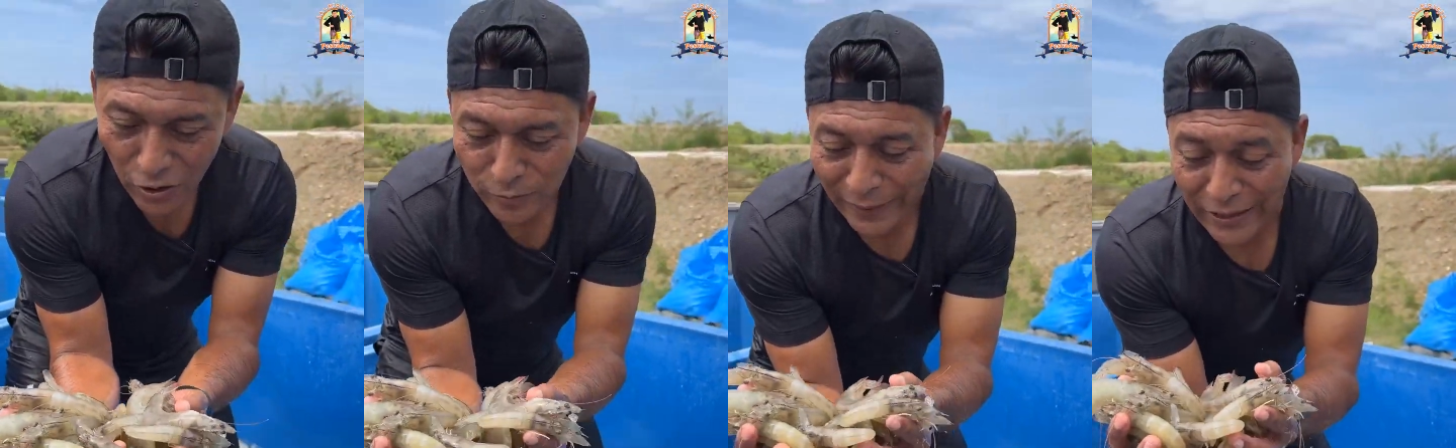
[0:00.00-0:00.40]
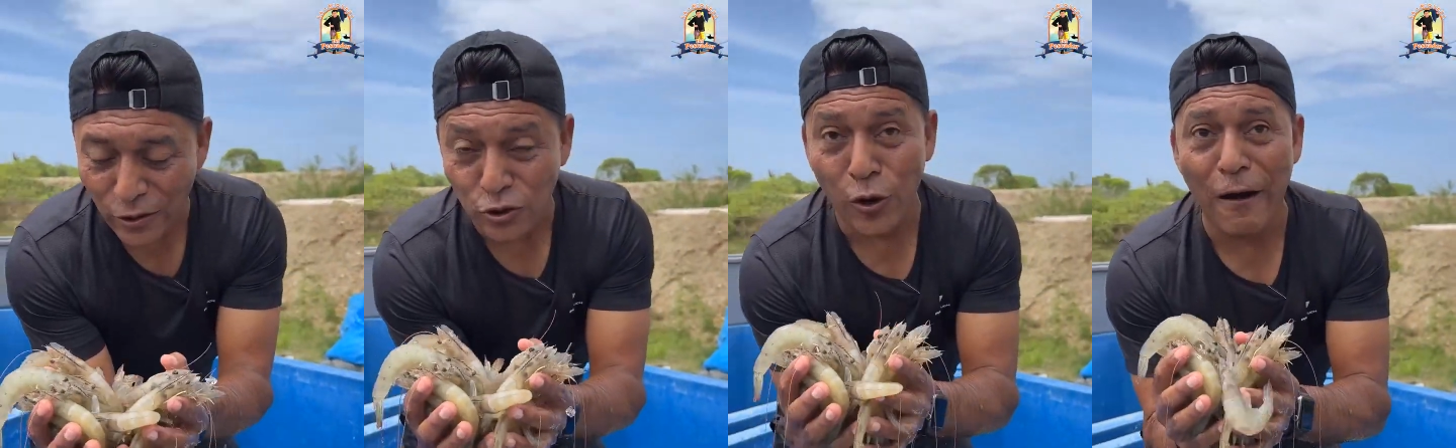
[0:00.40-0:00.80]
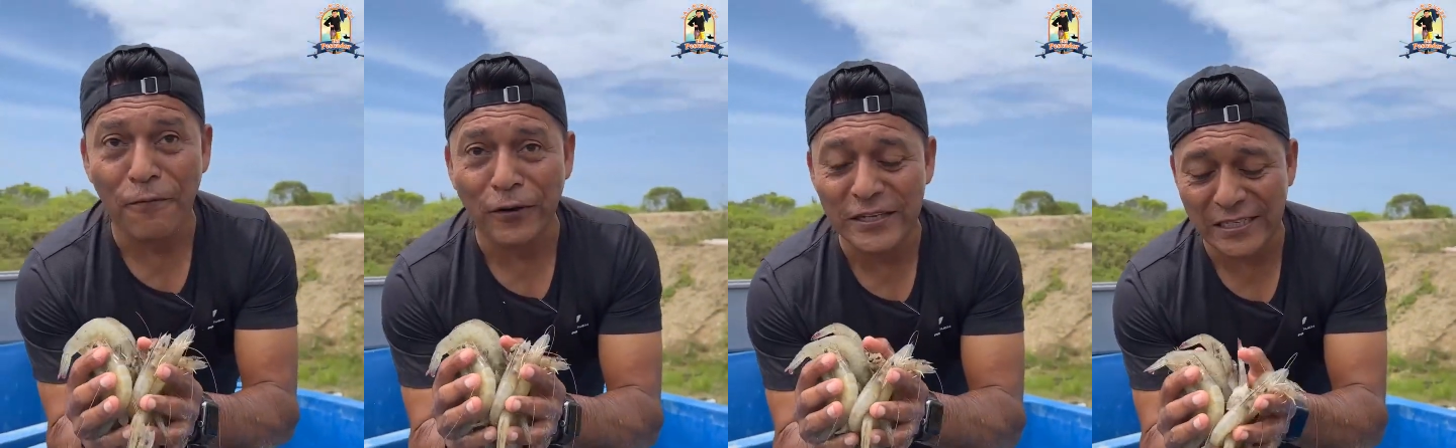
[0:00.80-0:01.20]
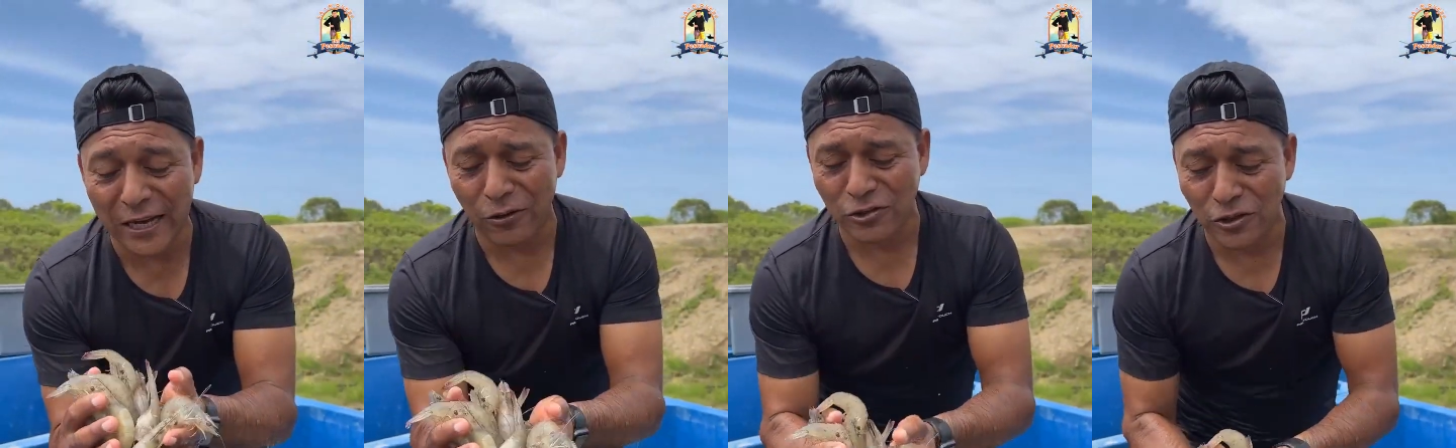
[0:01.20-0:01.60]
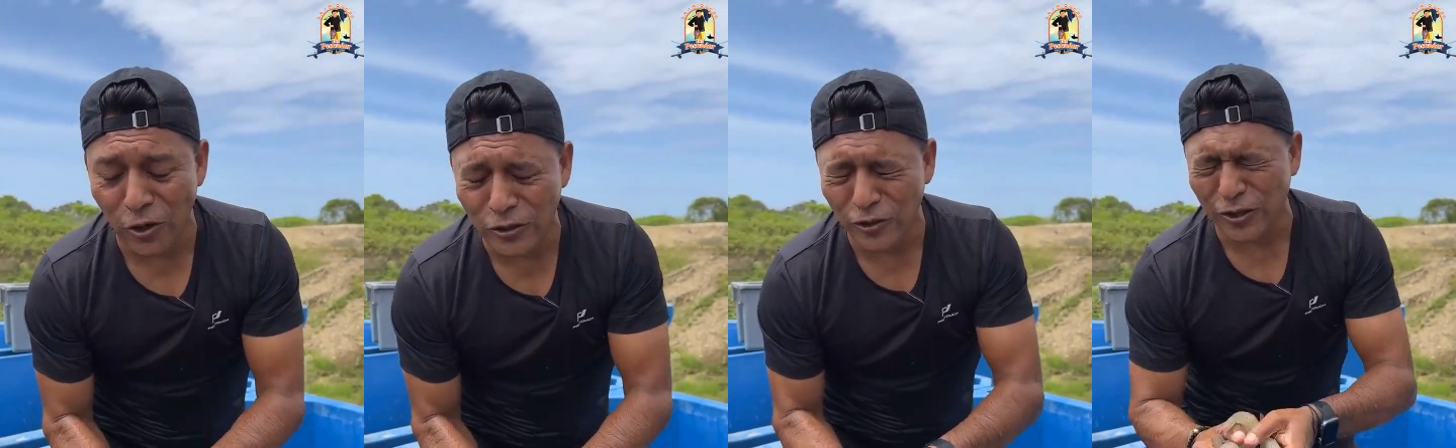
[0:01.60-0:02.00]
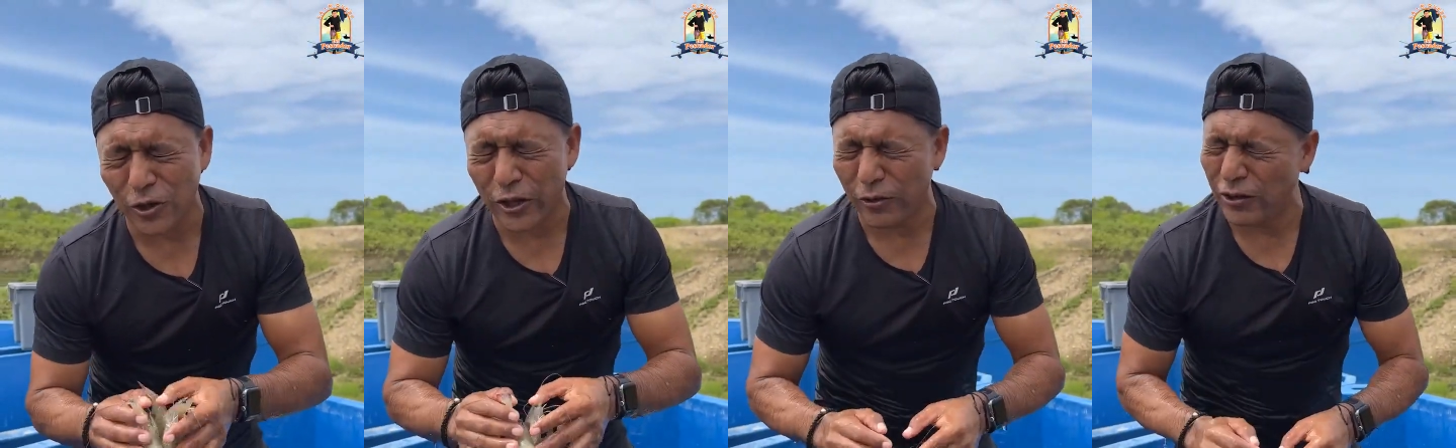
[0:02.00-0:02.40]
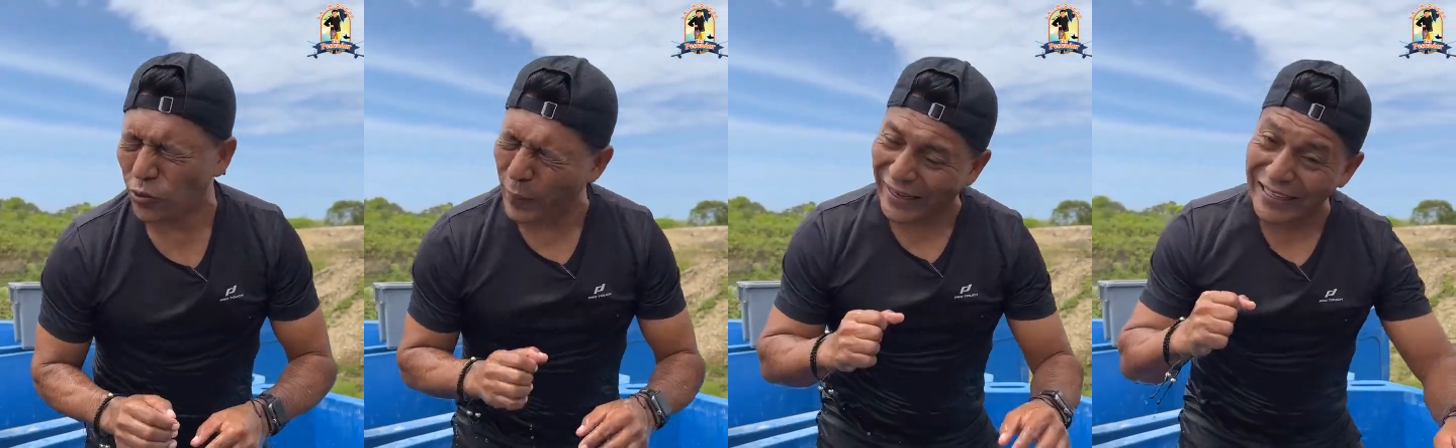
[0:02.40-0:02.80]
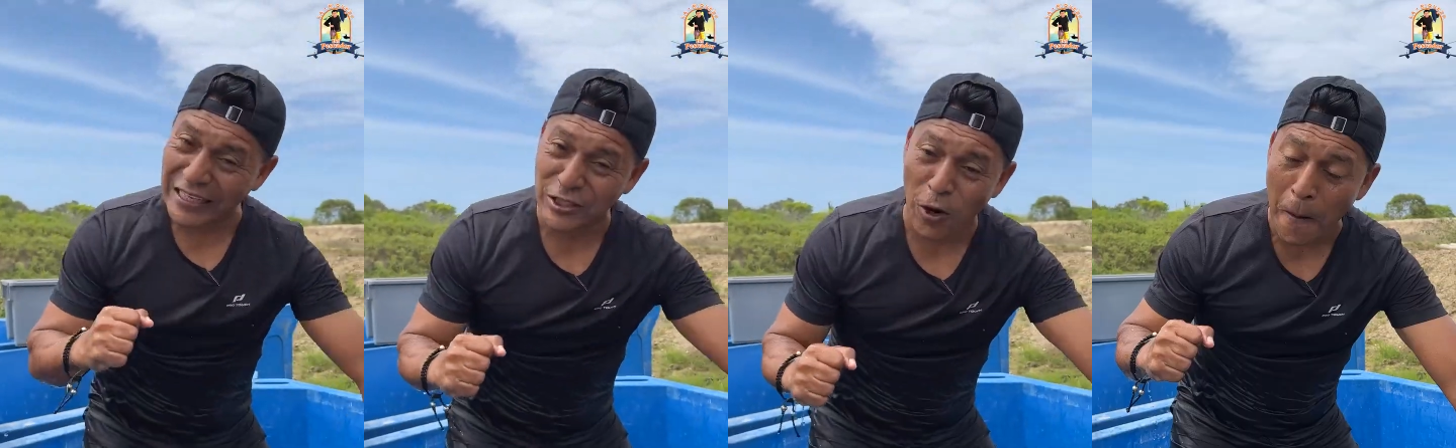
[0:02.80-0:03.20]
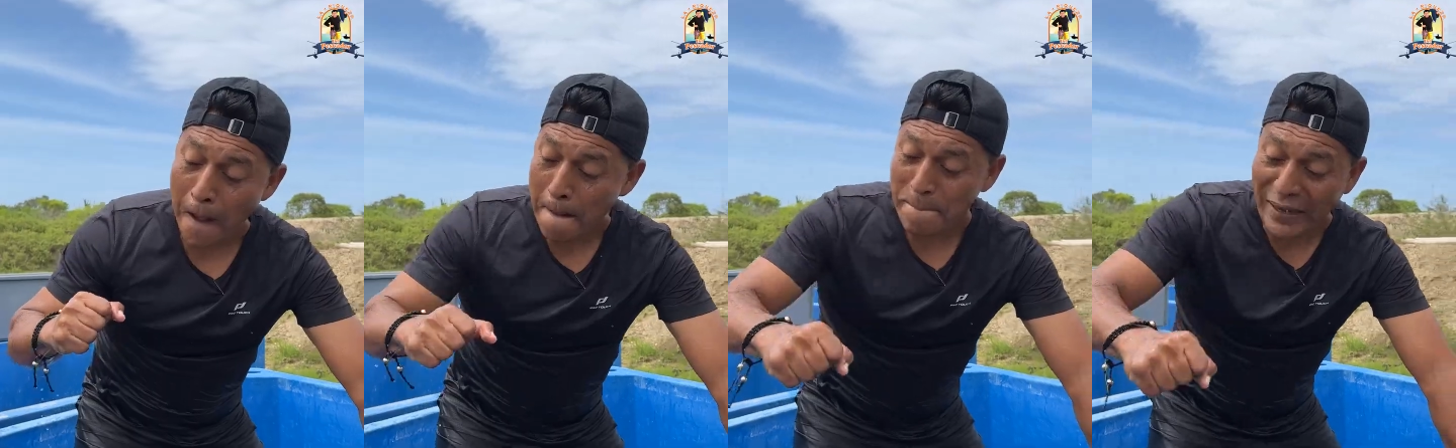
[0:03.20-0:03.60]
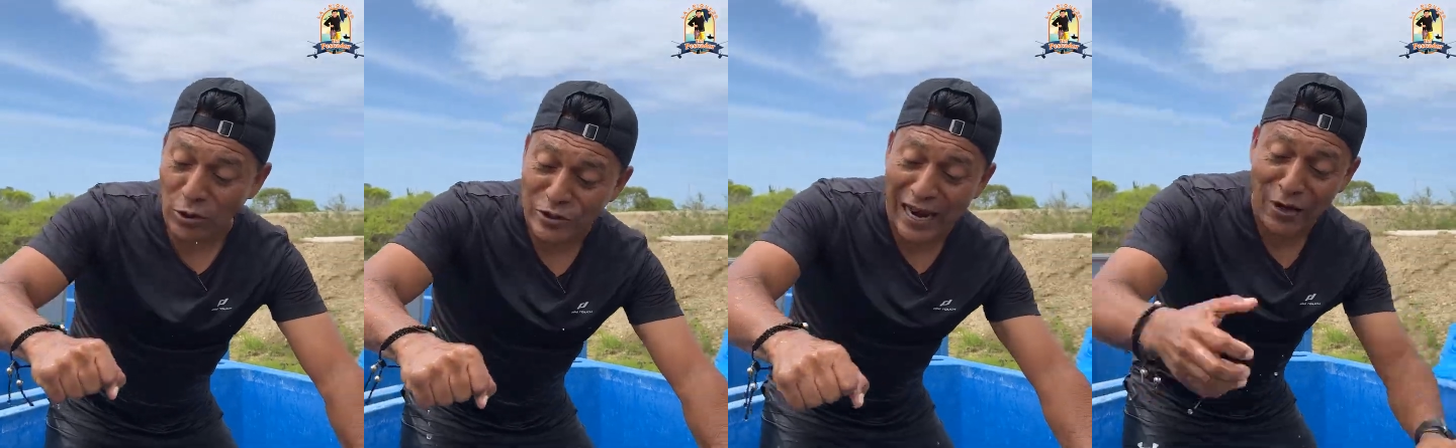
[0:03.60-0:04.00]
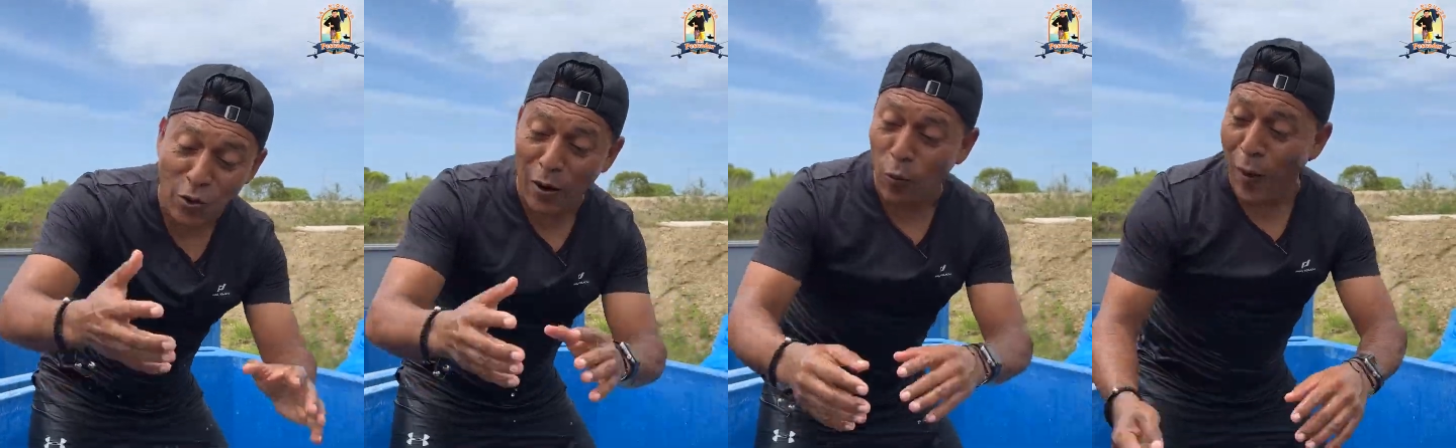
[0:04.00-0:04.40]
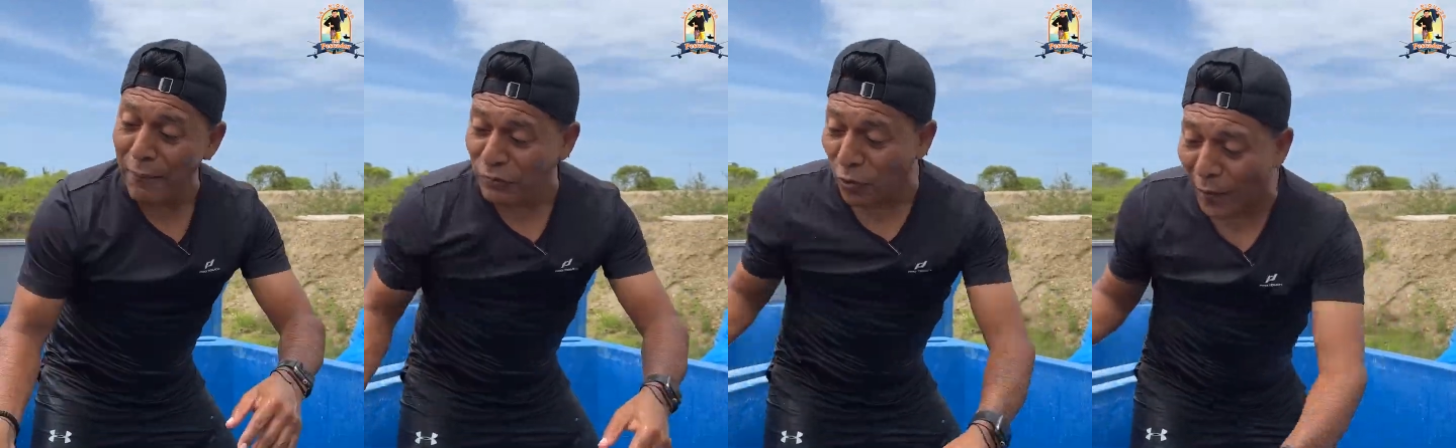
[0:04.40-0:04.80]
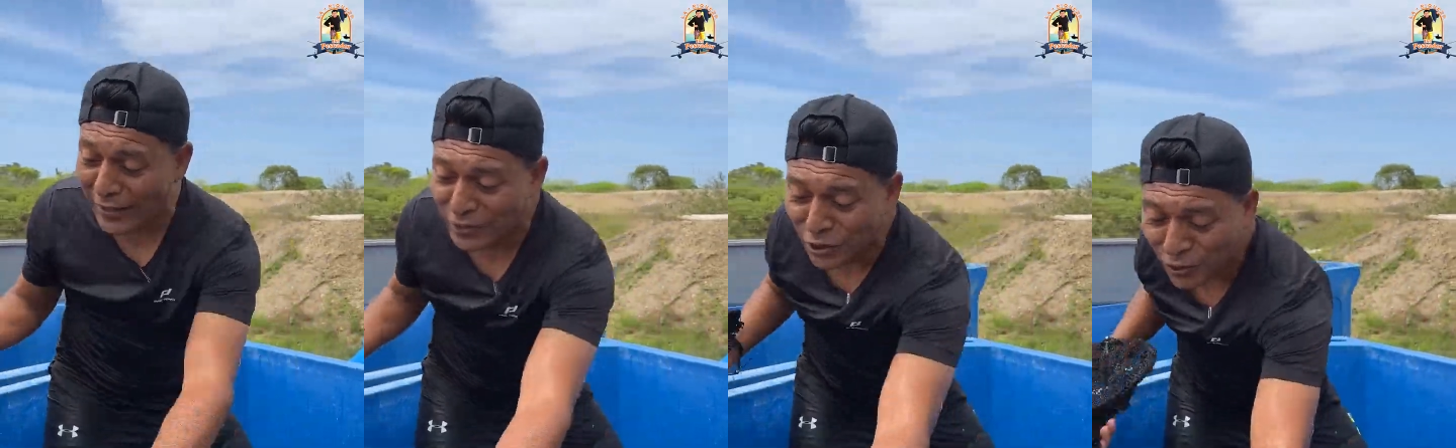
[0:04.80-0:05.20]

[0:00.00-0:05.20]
los mariscos son afrodisíacos o te lo dejo a tu imaginación, pero ya no aguanto más, no